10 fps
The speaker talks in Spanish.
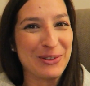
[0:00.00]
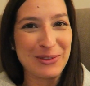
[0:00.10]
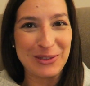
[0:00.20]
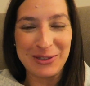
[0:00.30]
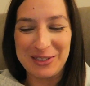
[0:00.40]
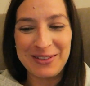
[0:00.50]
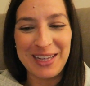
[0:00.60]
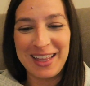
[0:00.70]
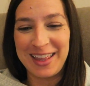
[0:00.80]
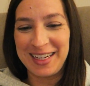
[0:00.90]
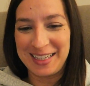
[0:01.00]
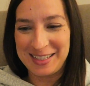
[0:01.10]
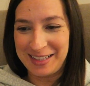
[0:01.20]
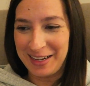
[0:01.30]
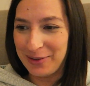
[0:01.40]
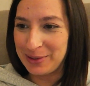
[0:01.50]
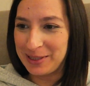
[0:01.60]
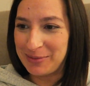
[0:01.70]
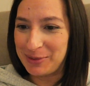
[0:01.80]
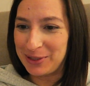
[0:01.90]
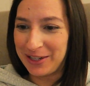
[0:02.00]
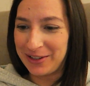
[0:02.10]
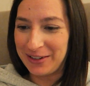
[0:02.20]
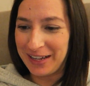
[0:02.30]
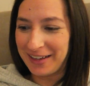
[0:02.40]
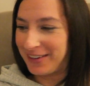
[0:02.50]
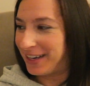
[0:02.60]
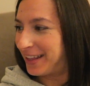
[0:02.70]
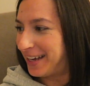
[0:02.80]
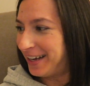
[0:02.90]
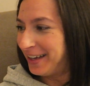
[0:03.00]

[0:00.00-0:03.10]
justo si iba a decir que este le gusta mucho a Jorge, ¿verdad?